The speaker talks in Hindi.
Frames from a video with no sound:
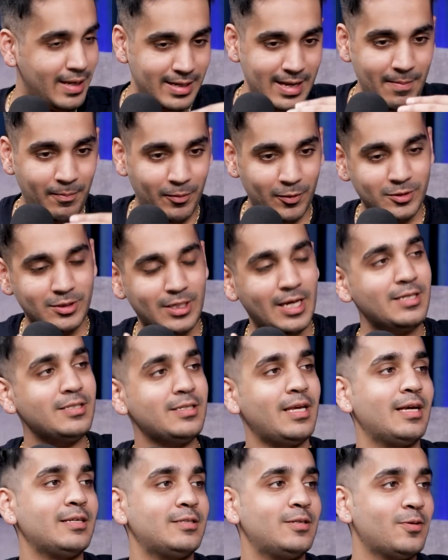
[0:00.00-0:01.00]
ये प्रोसेस
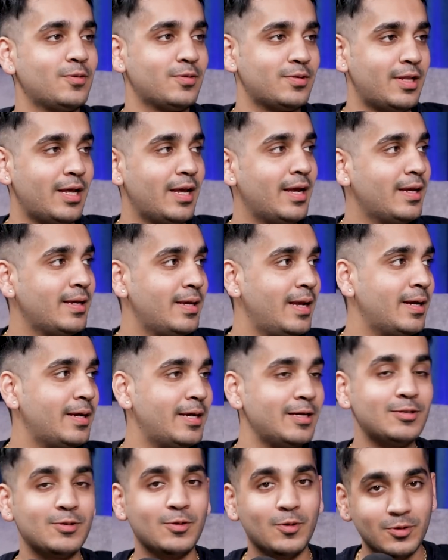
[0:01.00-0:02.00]
कैसे होता है ये
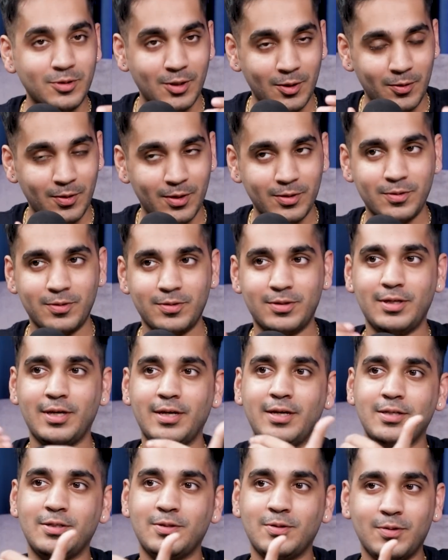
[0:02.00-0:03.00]
किसको ज़रूरत होती है
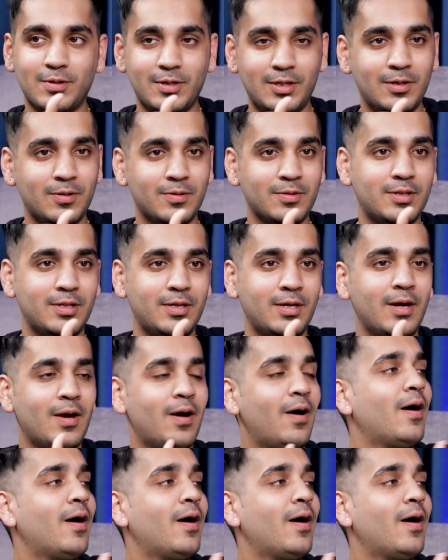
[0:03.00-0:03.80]
किसको नहीं होती